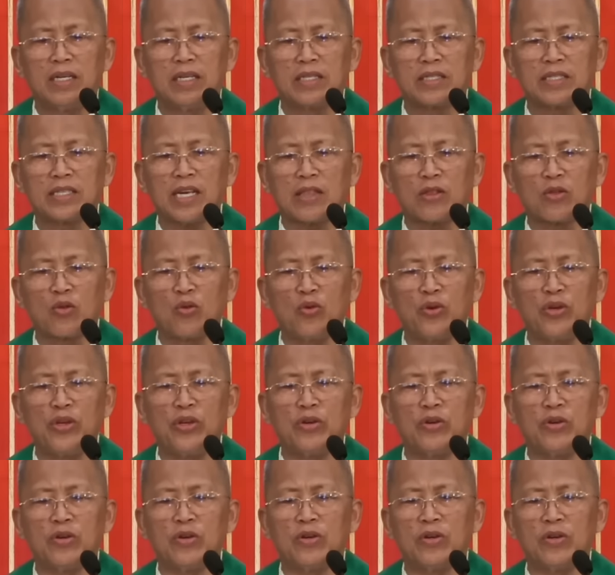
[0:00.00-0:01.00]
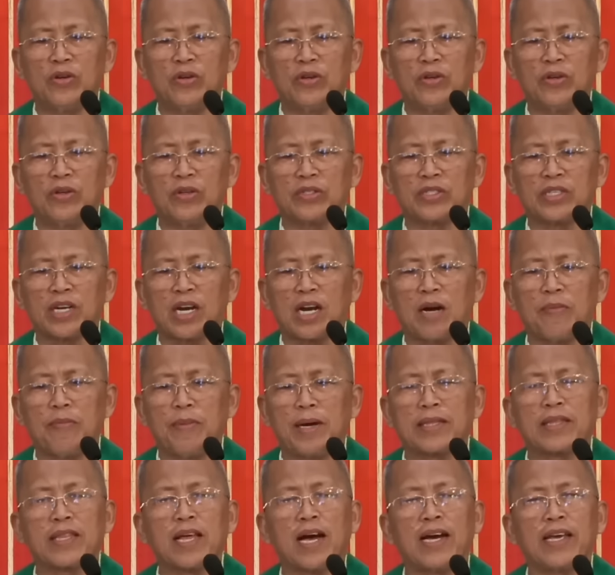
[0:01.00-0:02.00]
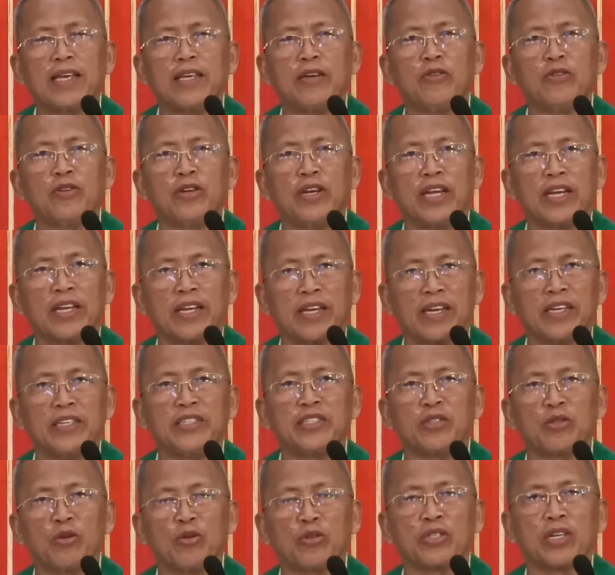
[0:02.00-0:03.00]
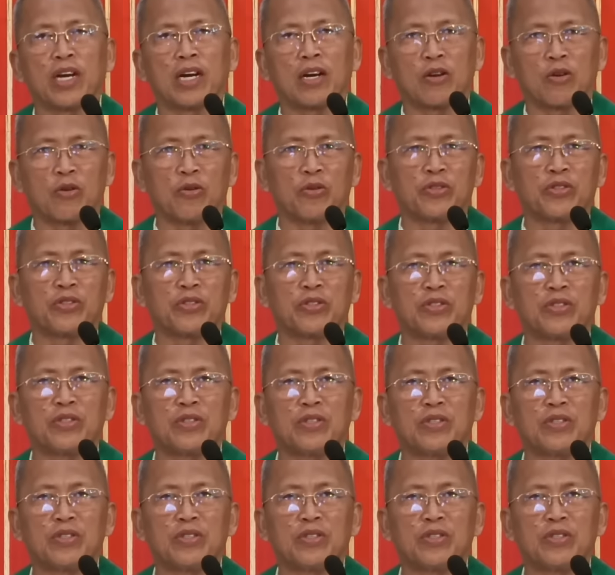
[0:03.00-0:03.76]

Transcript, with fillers: sa tuyo sa kamatayo ni Kristo sa cross.